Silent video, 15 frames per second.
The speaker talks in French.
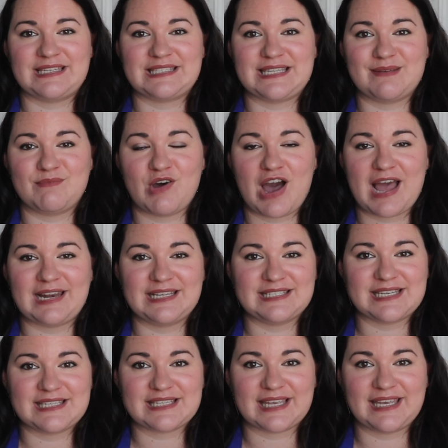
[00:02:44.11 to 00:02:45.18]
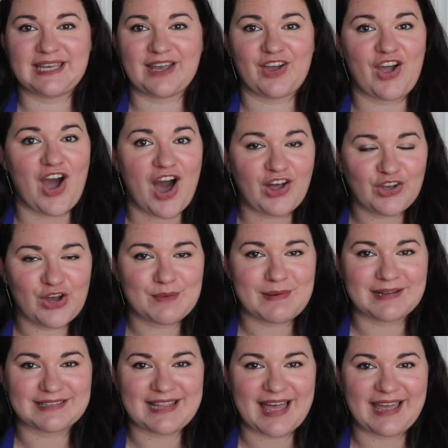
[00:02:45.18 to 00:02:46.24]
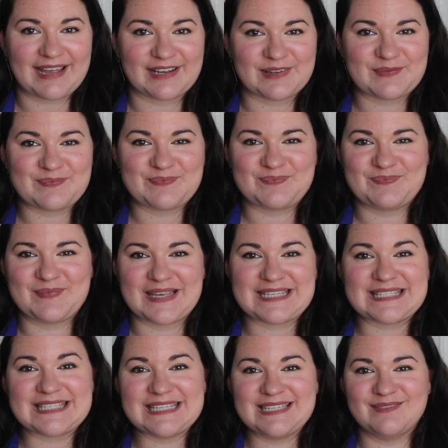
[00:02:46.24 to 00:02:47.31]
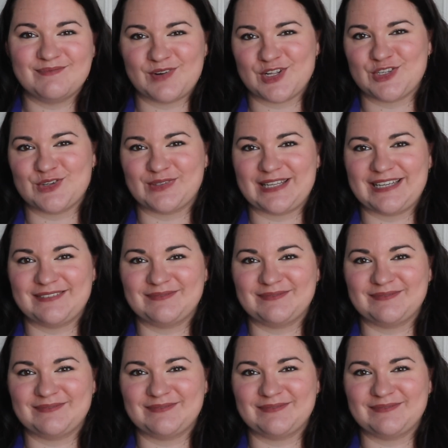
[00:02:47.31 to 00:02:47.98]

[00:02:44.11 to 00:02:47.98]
n'hésitez pas à les inscrire en commentaire. Merci, bonne journée.